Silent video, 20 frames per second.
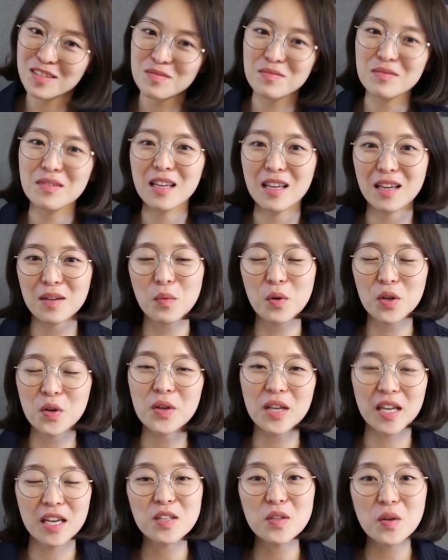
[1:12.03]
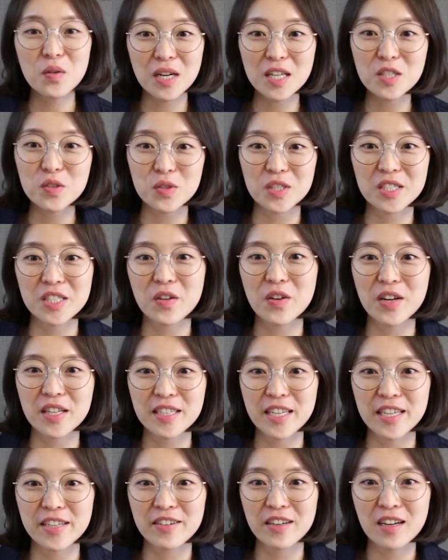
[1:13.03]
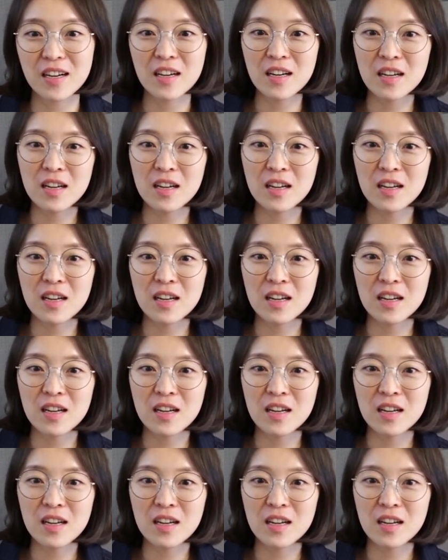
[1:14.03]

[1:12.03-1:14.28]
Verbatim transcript: 네, 뭐 이렇게 해석을 할 수 있을 것 같아요.